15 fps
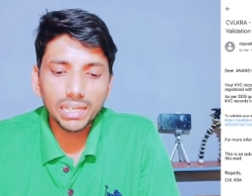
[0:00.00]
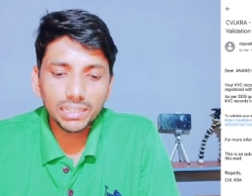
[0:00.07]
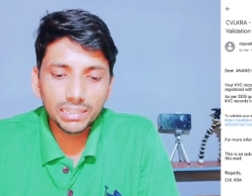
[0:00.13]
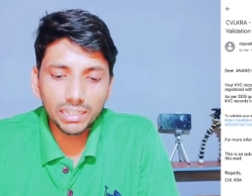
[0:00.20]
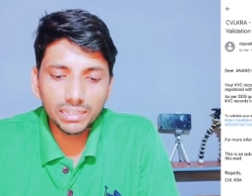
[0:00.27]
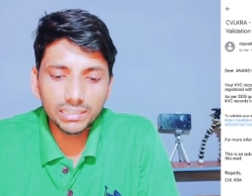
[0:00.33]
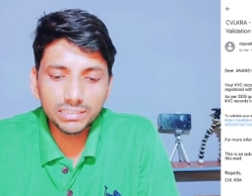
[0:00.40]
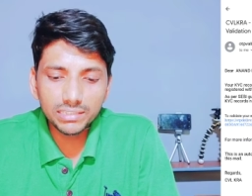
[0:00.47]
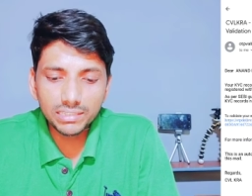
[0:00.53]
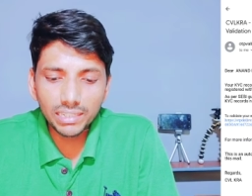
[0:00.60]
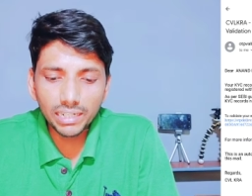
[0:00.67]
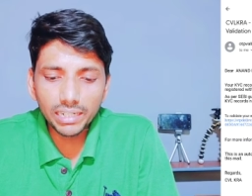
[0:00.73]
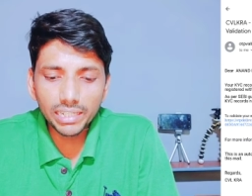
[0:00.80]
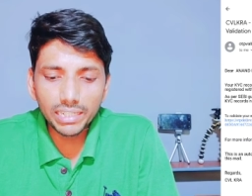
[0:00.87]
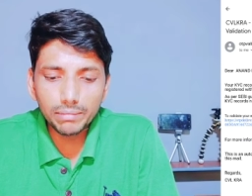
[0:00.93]
द
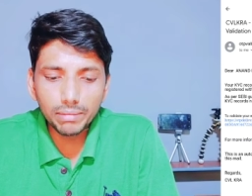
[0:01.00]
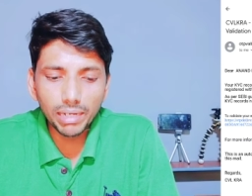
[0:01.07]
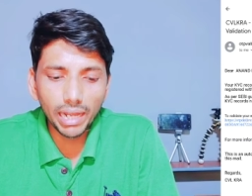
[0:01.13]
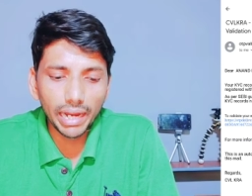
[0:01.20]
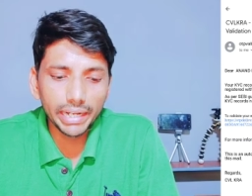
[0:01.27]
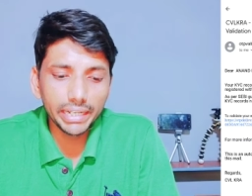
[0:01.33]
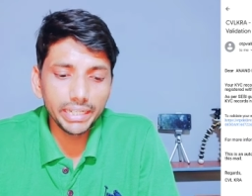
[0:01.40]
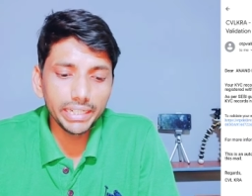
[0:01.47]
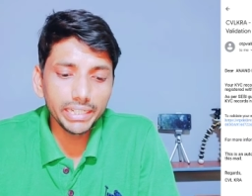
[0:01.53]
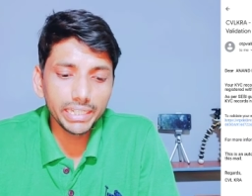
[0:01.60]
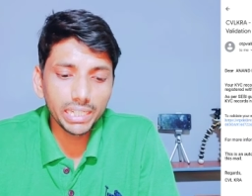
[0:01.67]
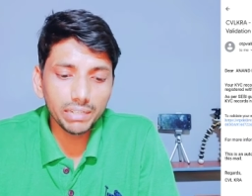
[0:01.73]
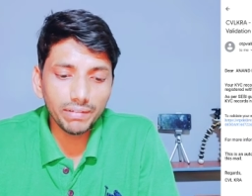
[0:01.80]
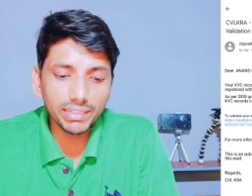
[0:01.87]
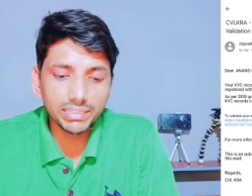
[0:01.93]
रजिस्टर्ड ईमेल आईडी इन
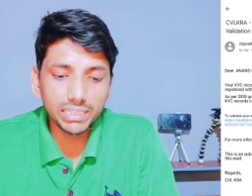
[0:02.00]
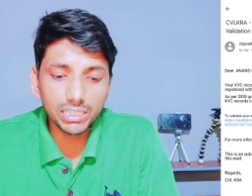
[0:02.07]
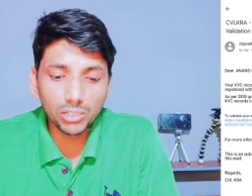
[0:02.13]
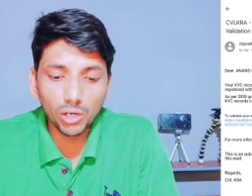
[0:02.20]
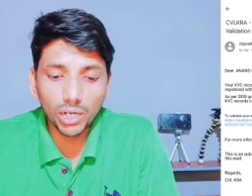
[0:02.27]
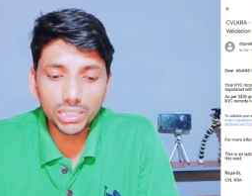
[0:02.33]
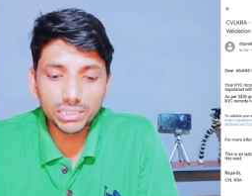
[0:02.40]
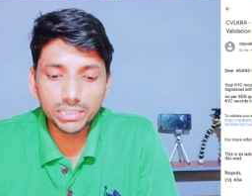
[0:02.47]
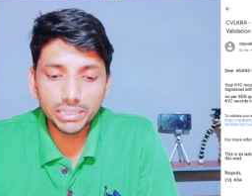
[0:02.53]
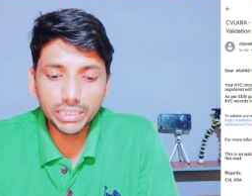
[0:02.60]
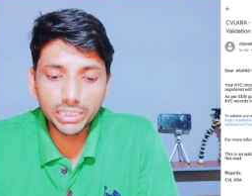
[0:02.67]
के वाई सी रिकॉर्ड्स